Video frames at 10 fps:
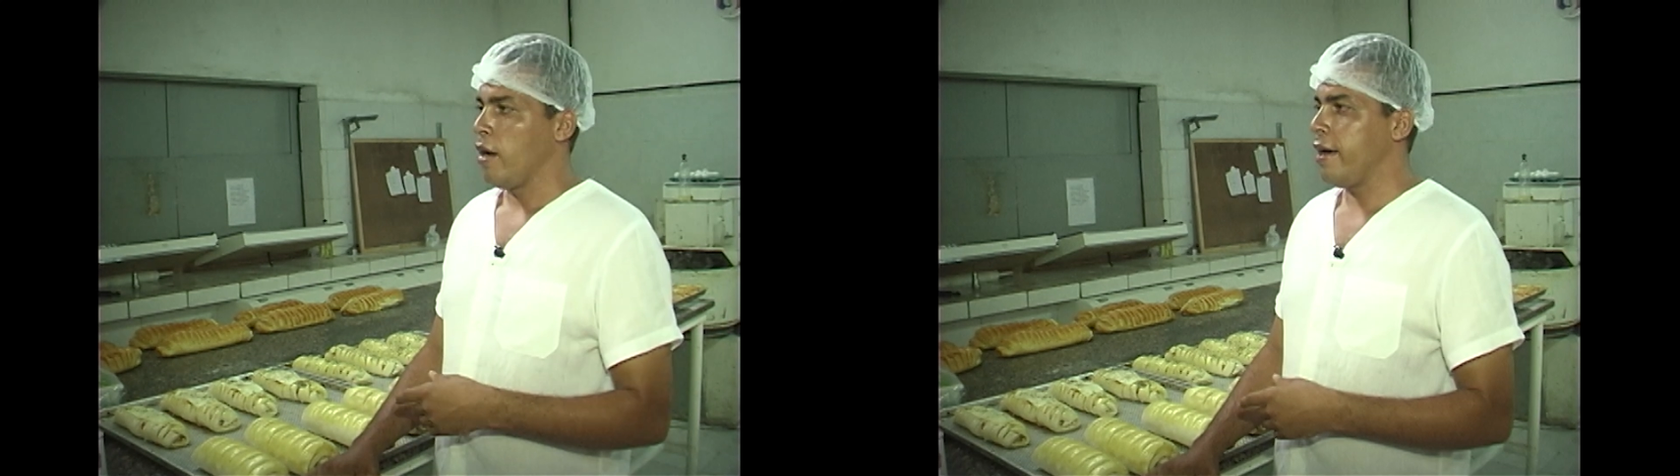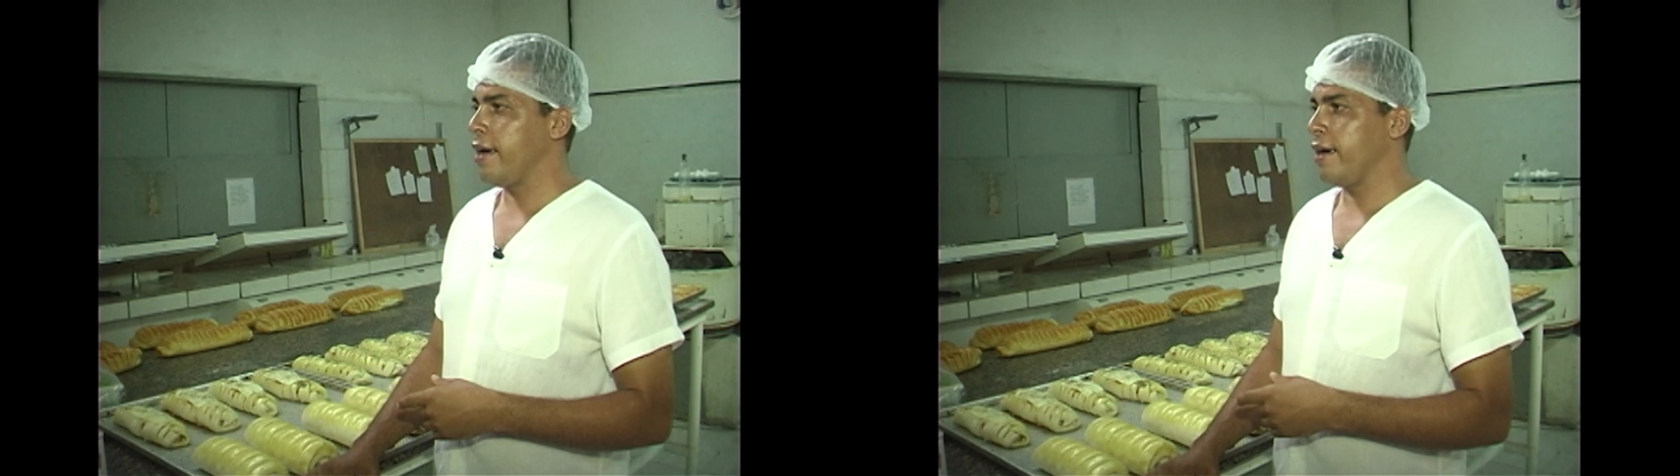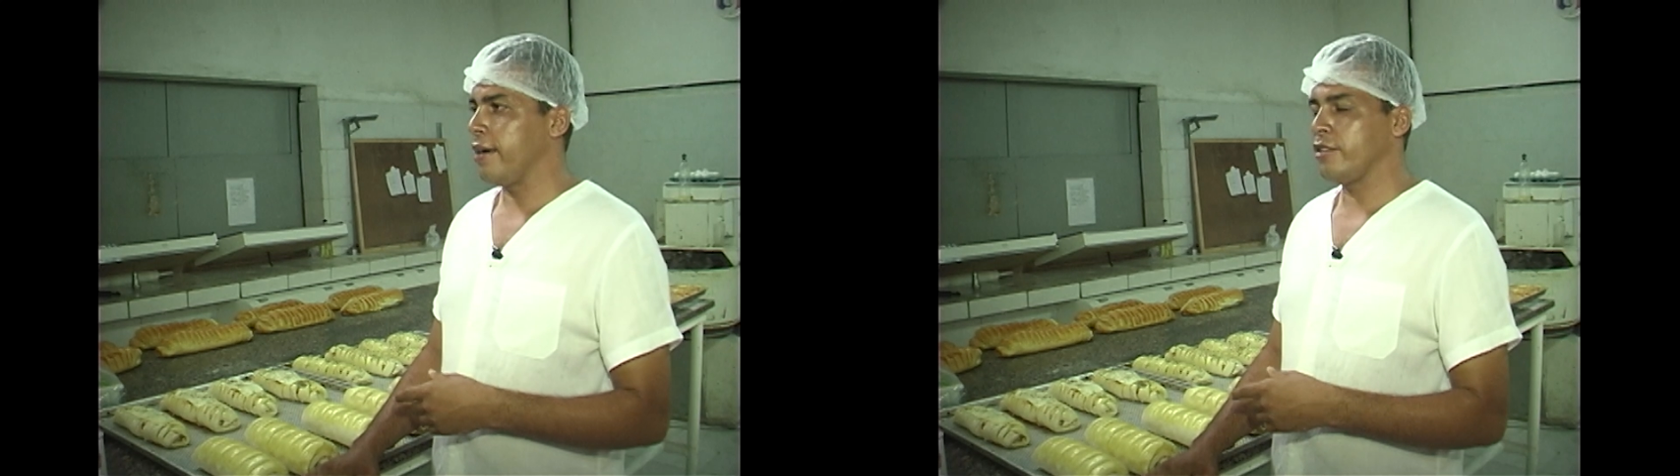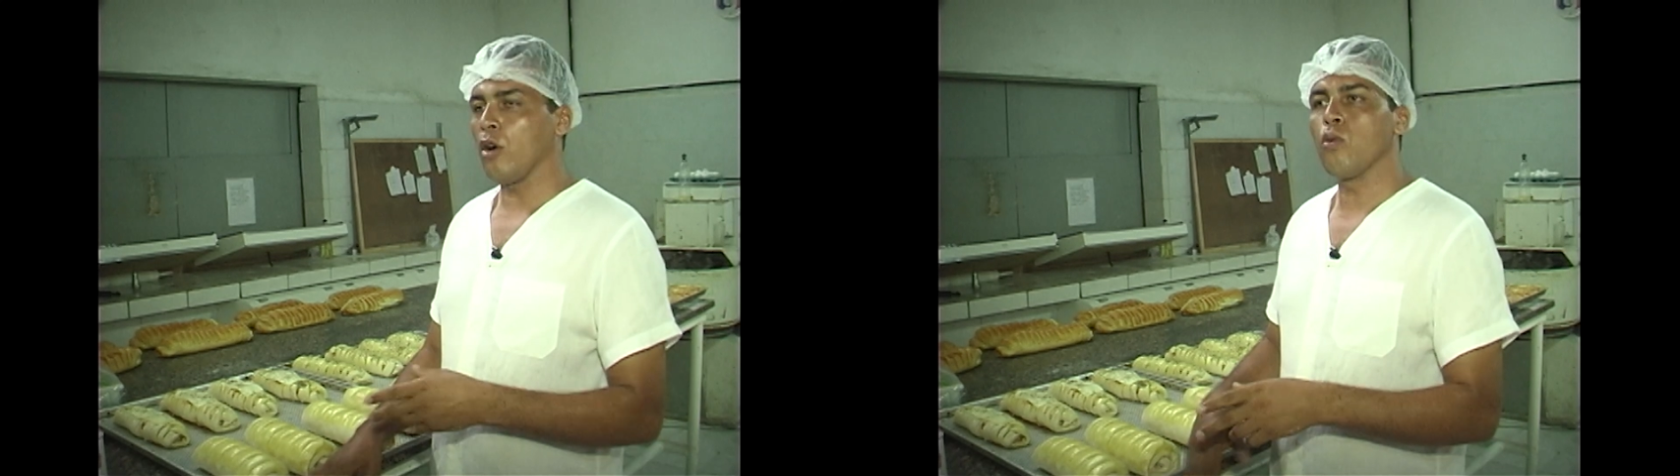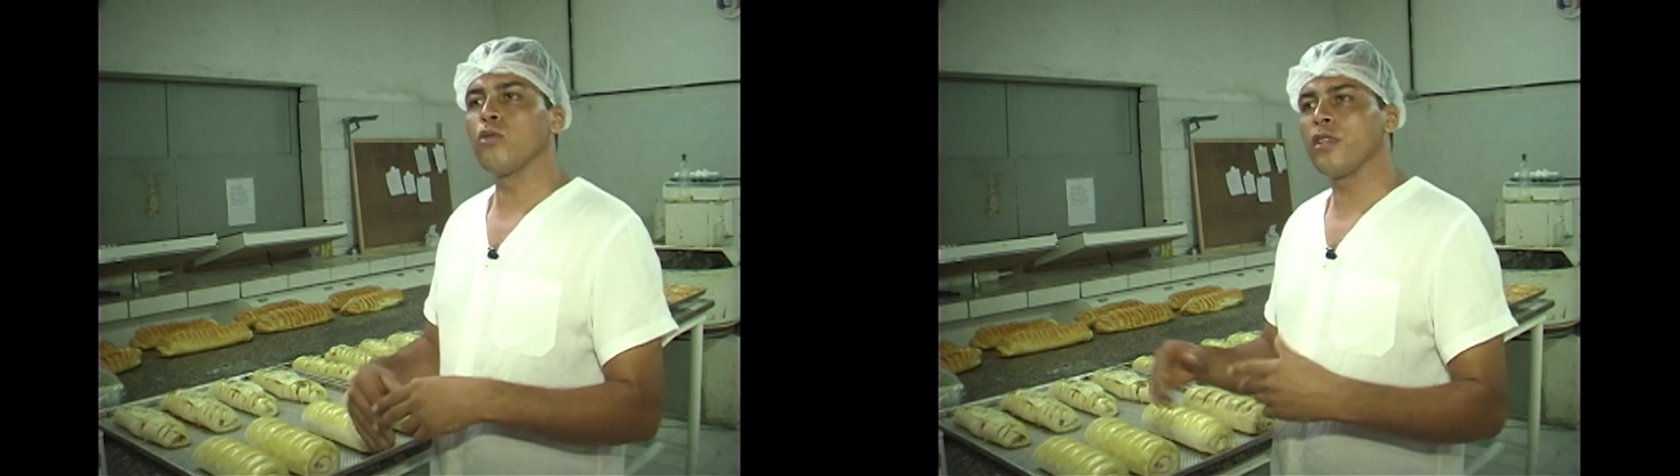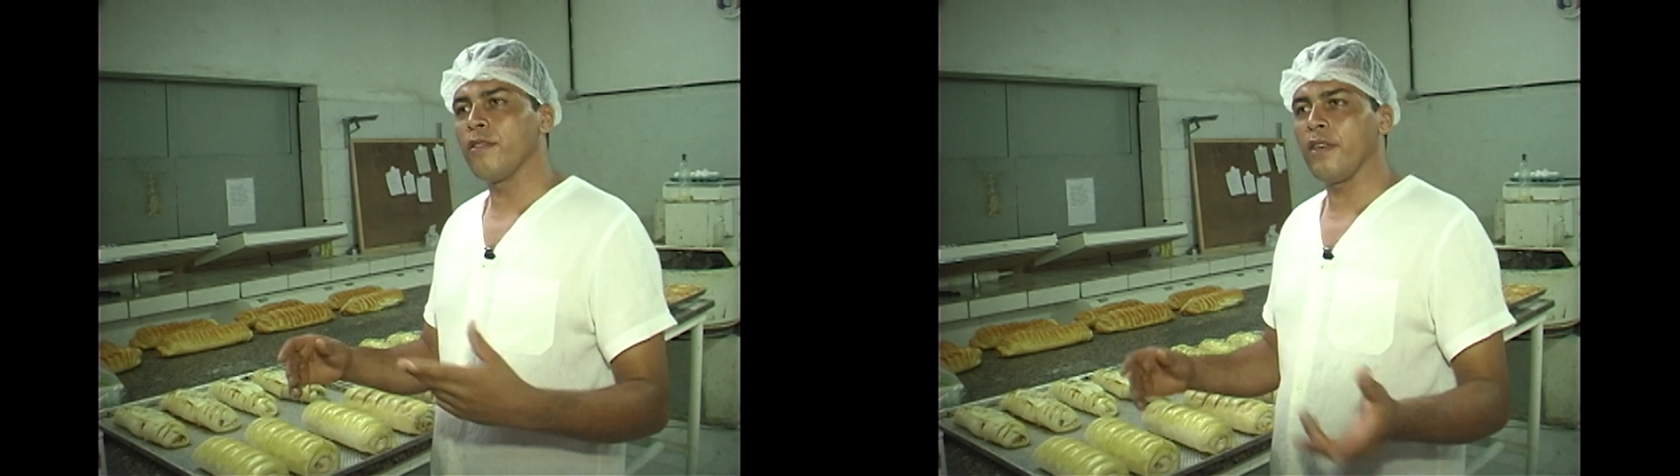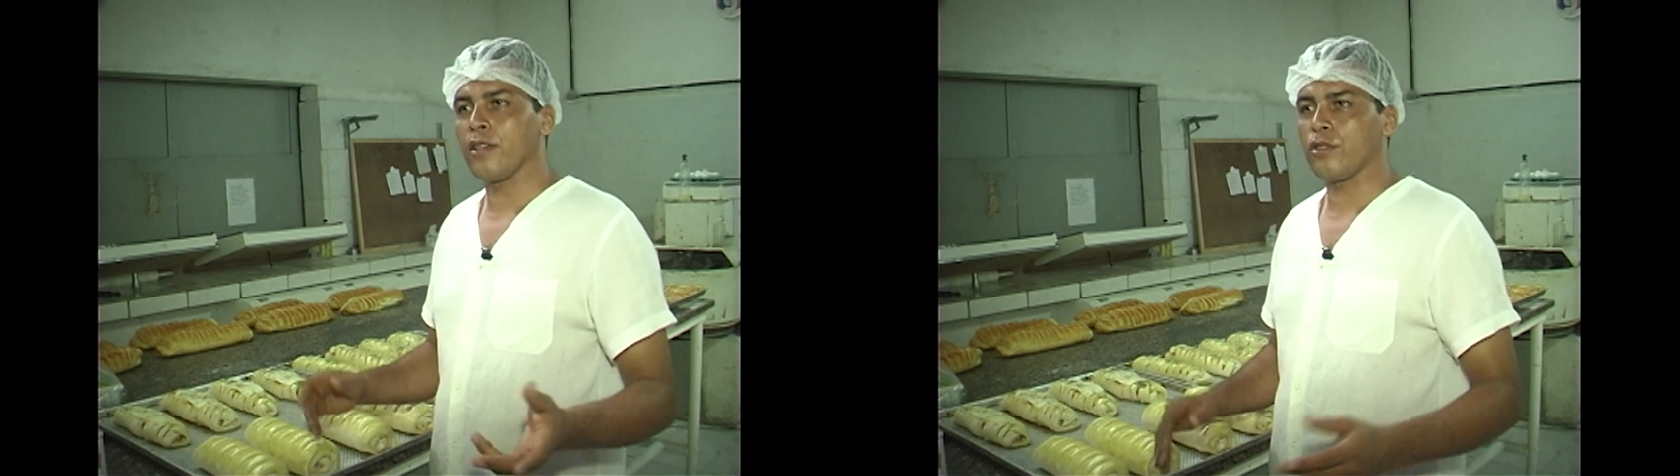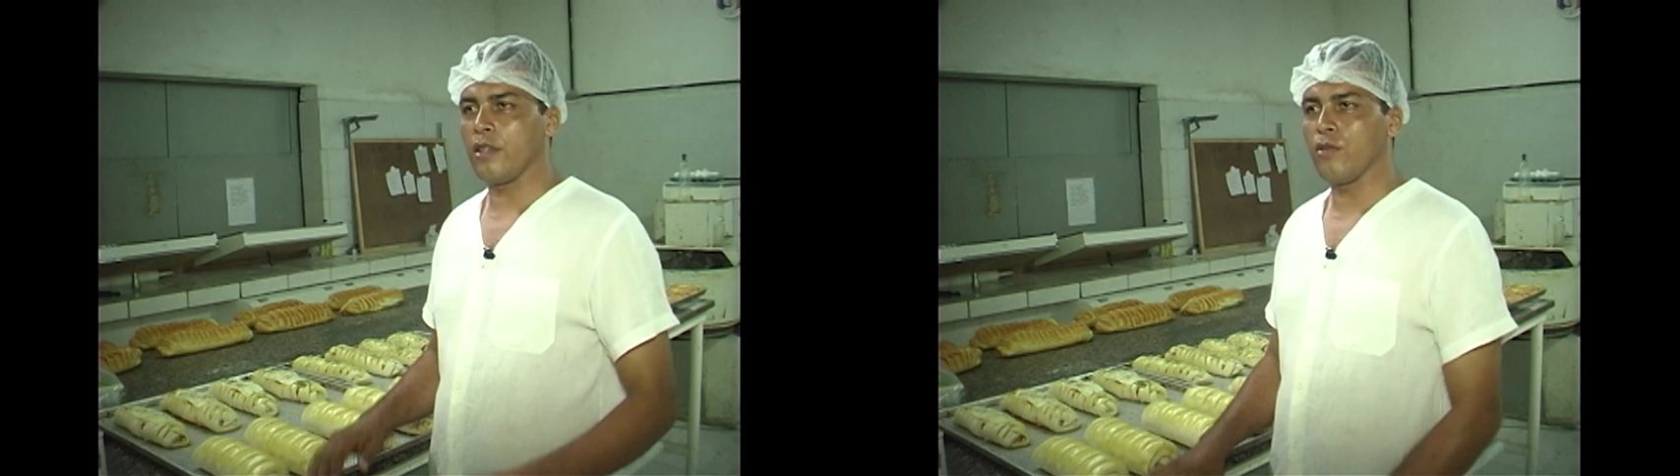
é, de alguns eventos aí,